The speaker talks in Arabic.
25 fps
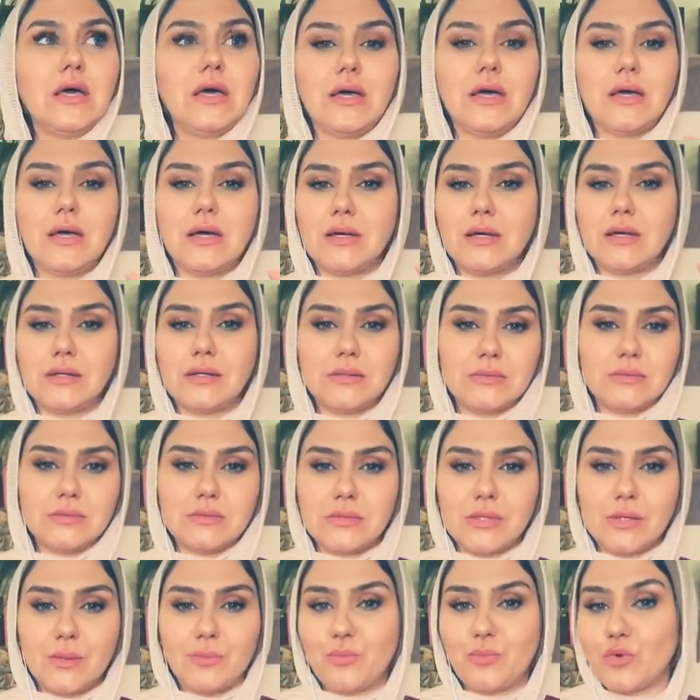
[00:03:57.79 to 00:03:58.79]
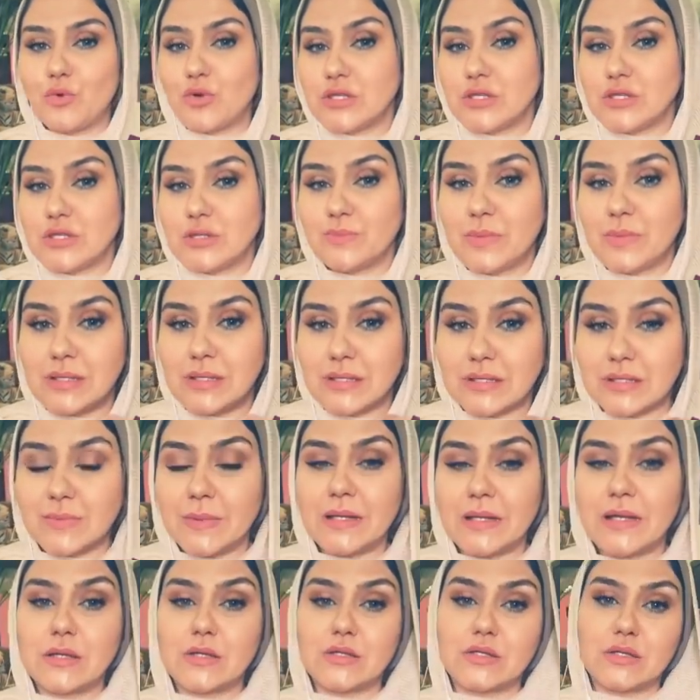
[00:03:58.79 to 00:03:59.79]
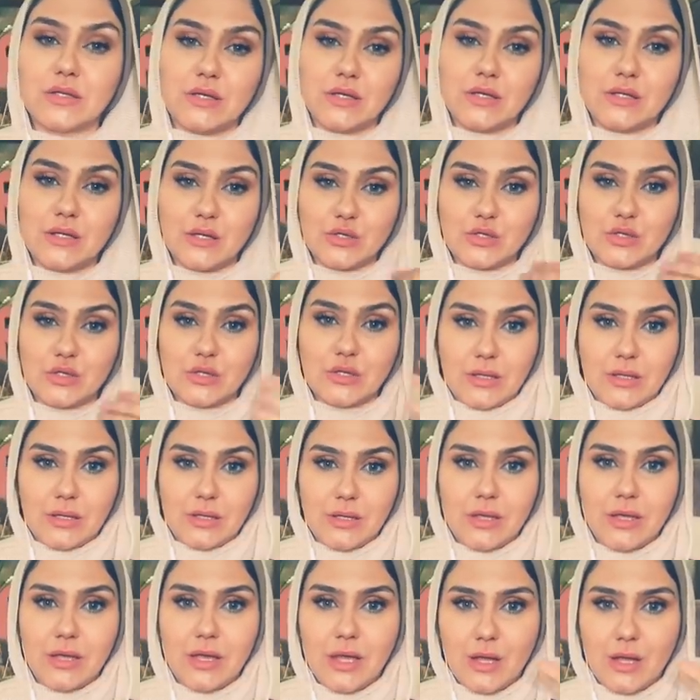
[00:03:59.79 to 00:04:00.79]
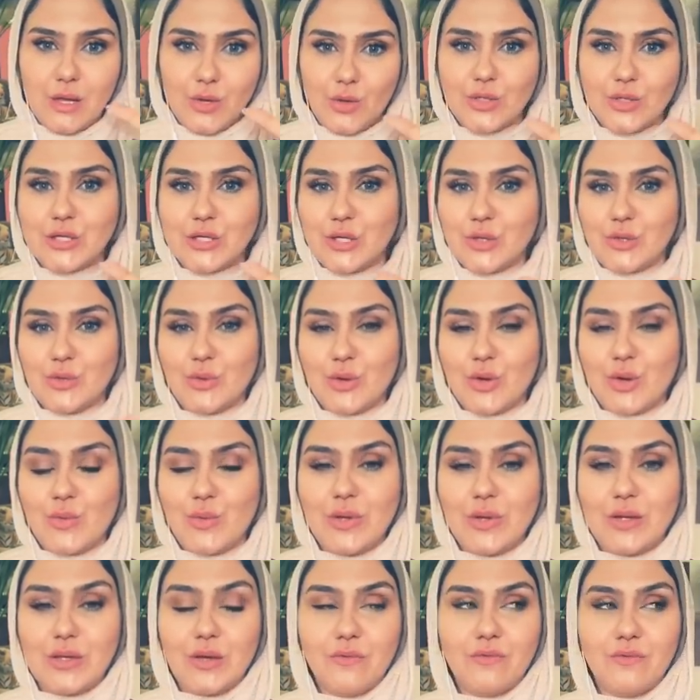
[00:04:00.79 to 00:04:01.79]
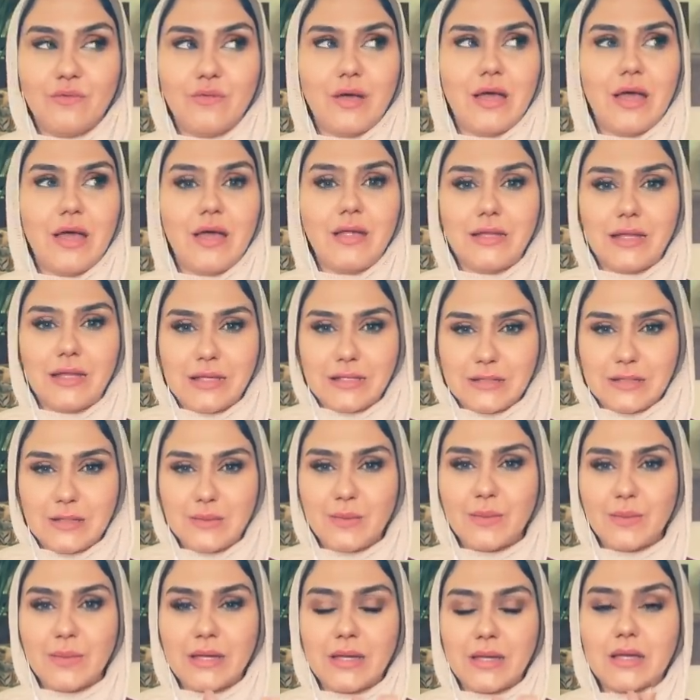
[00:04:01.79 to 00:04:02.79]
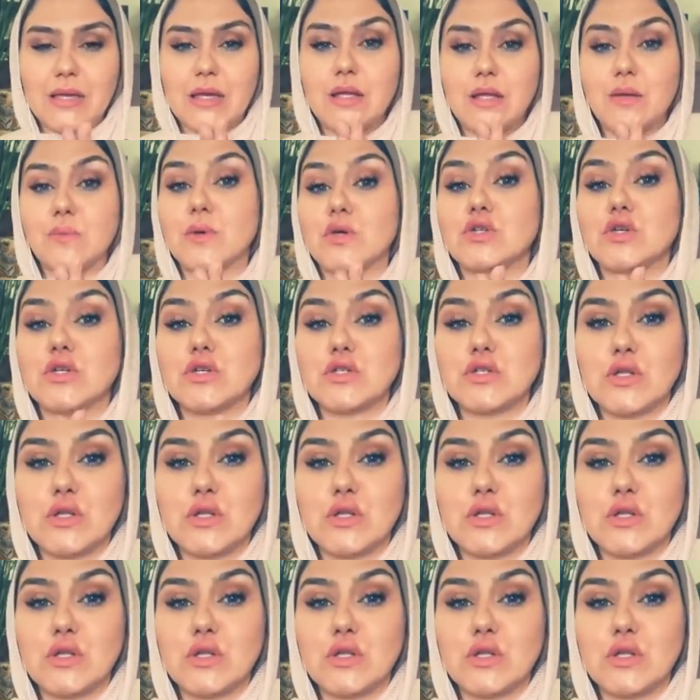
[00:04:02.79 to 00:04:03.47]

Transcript: امبورتنت آه، بالنسبه لي عن طريق لغه يعني لغه العيون قويه فلازم لما اجي اتكلم مع الشخص اللي